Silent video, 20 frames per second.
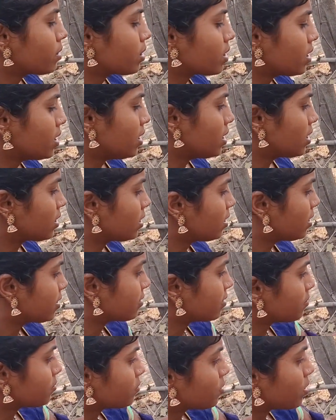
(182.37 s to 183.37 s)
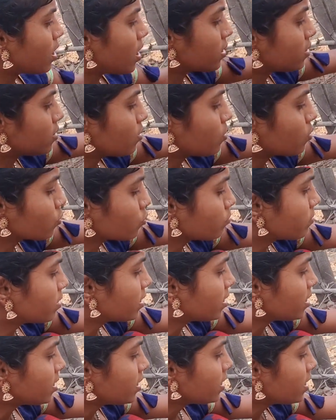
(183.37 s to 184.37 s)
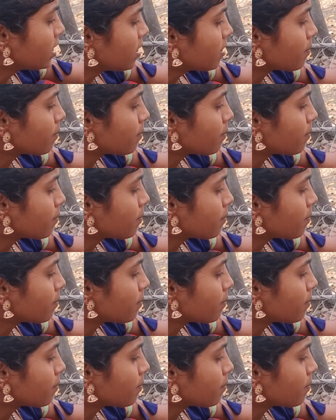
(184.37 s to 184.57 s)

बकरी बकरी ये सब खा देती इसको मैं